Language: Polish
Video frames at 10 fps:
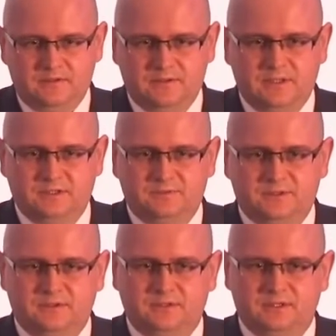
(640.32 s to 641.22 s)
Dostaliśmy
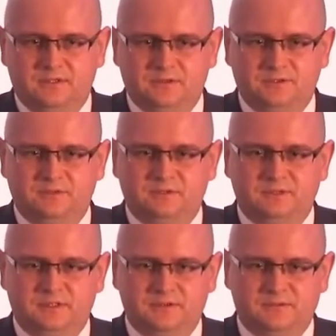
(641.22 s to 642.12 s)
zgodę na to, żeby
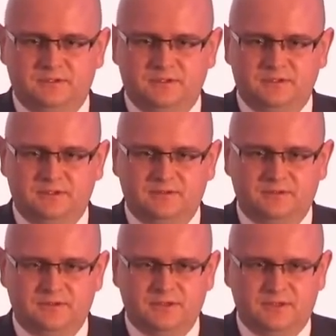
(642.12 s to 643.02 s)
sfinansować
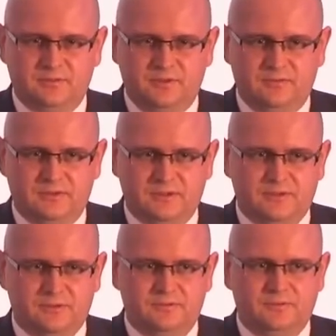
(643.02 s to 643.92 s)
dokończenie budowy ze
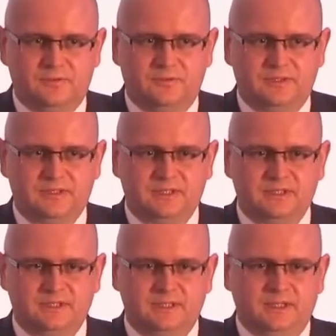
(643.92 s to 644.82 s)
środków
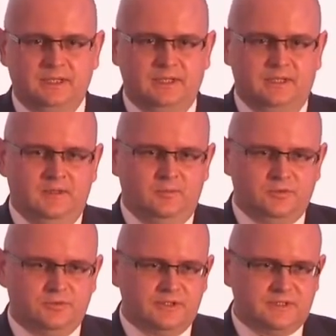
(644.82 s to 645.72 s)
europejskich. Po
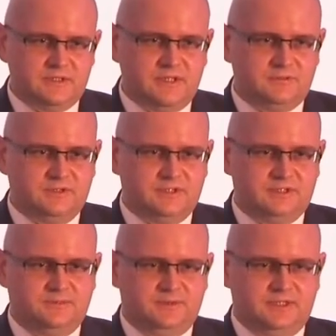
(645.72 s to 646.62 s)
drugie zyskał też
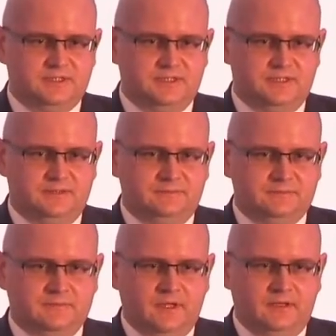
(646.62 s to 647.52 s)
akceptację
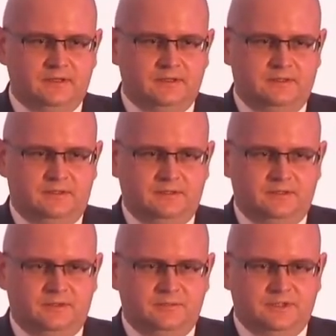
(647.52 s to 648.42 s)
E,
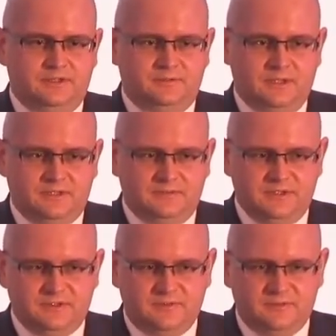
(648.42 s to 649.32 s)
Komitetu Rady
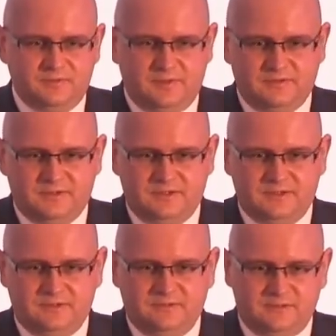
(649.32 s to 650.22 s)
Ministrów do spraw
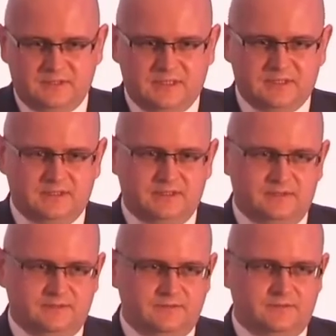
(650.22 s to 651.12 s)

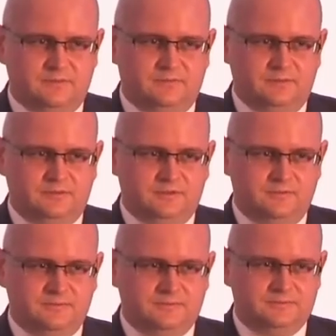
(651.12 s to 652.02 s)
cyfryzacji. W
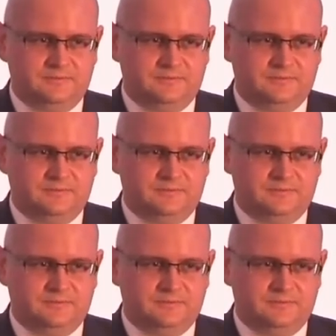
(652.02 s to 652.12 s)
lutym